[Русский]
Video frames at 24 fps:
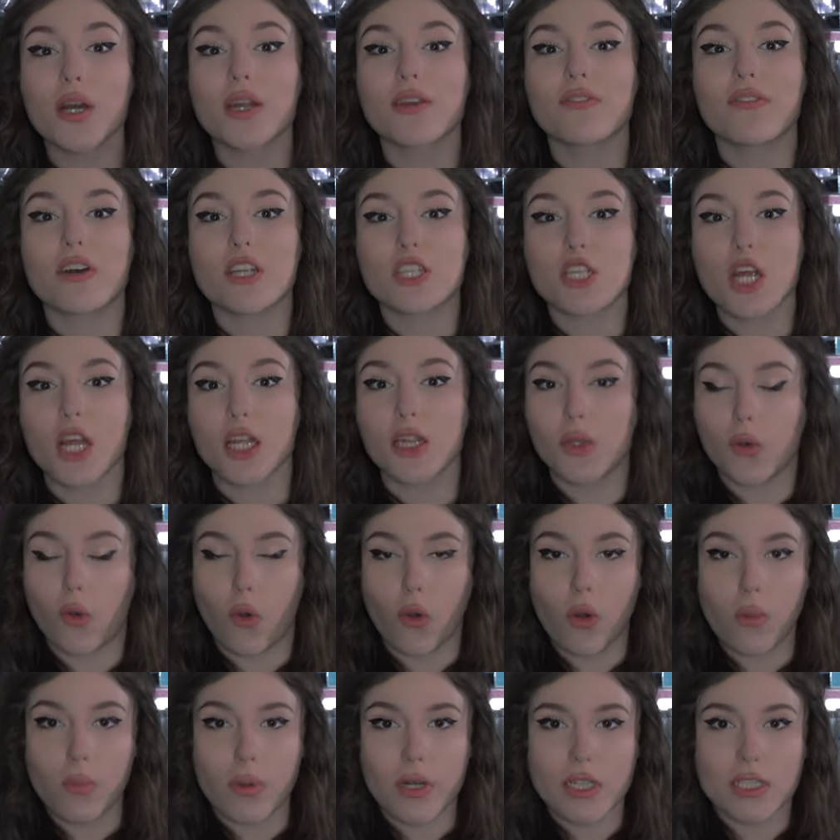кровожадный
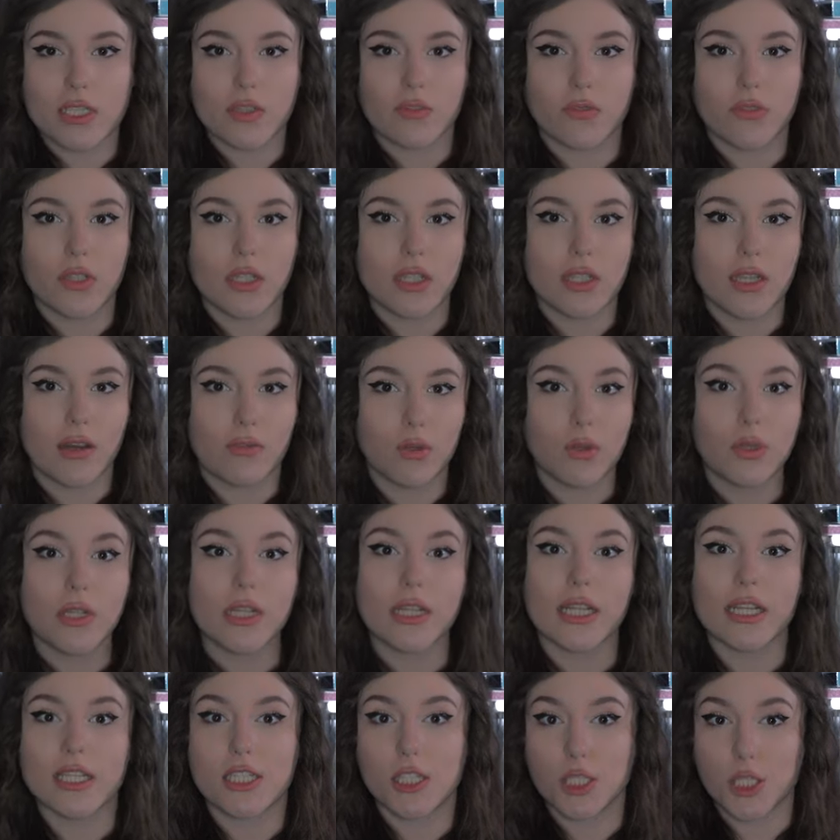образ вдохновлен
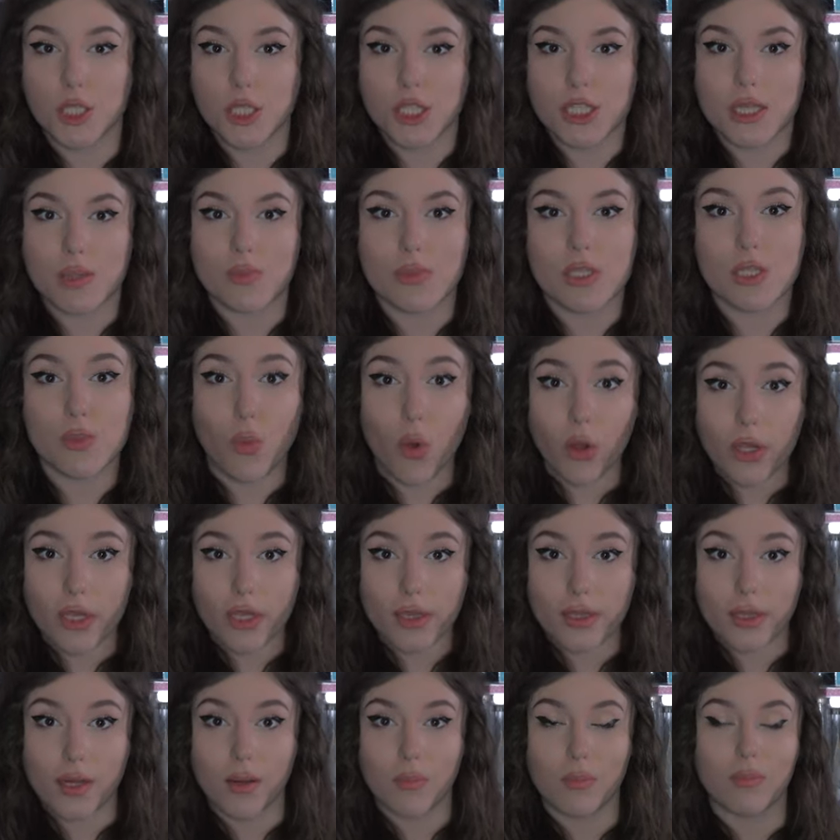классическим
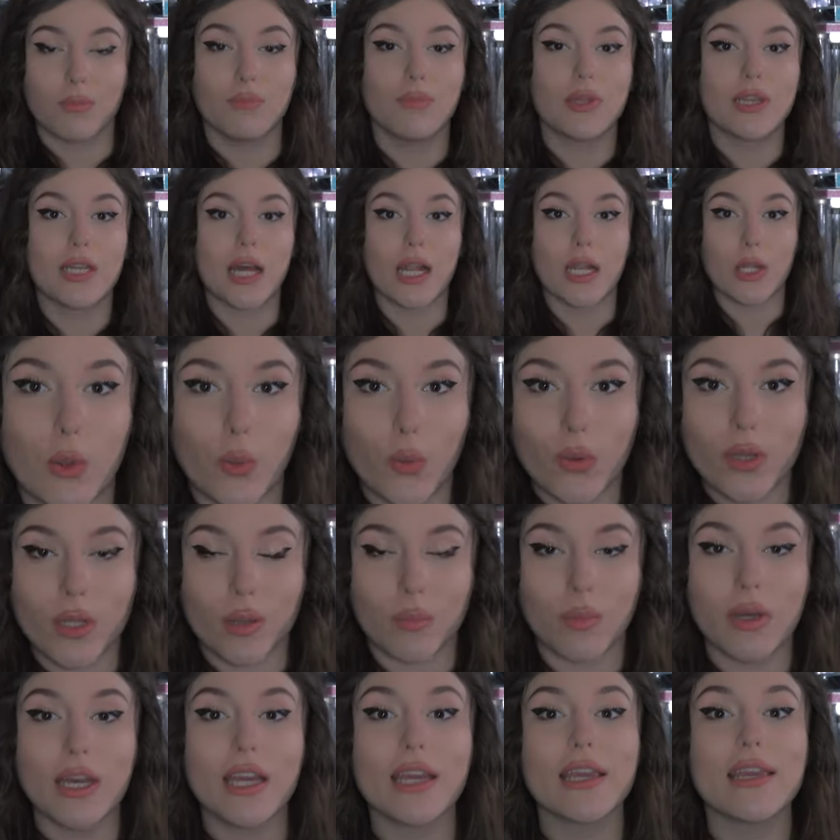смокингом,
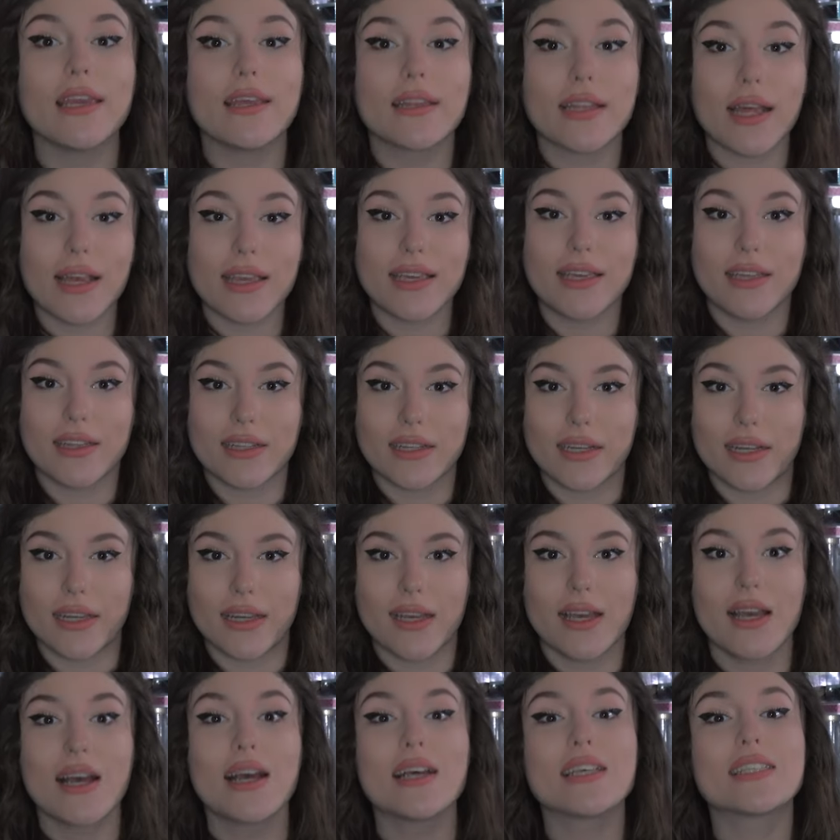медальоном и накидкой,
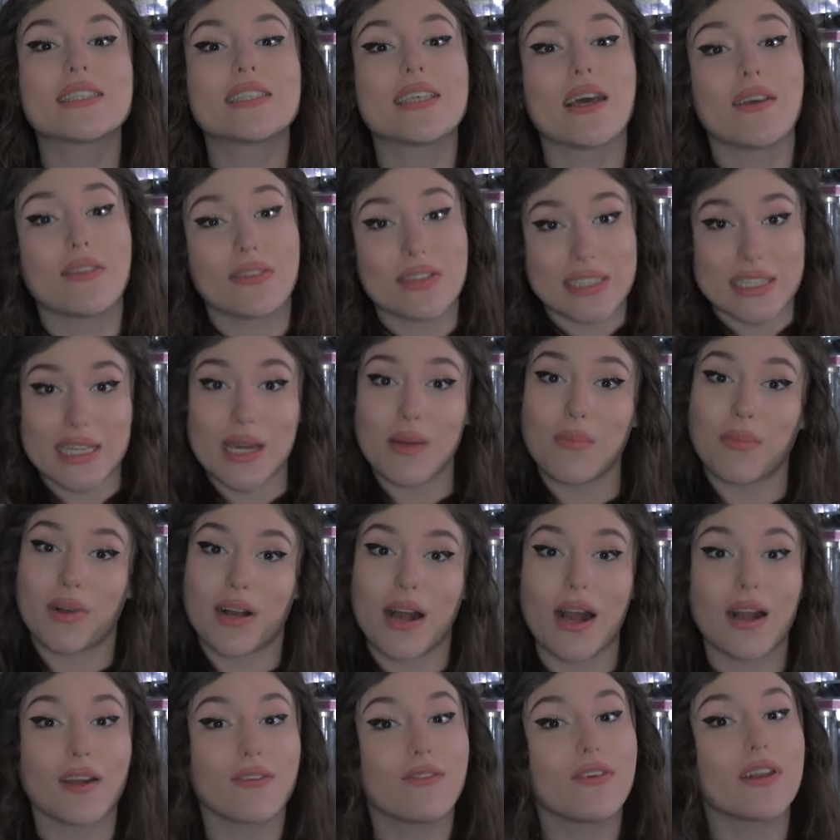совсем
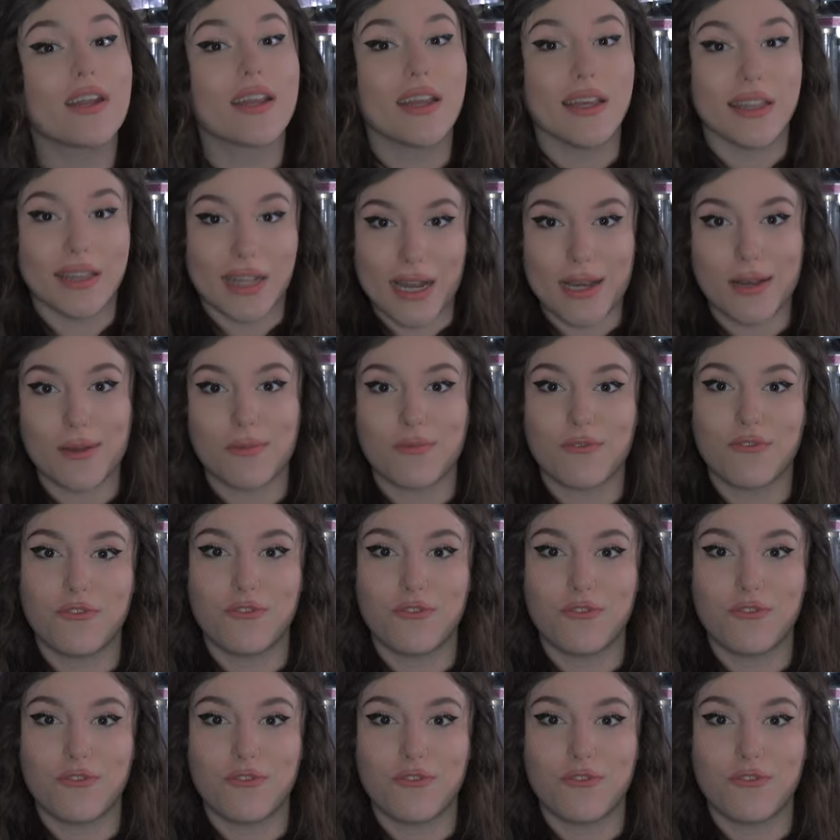как в оригинальном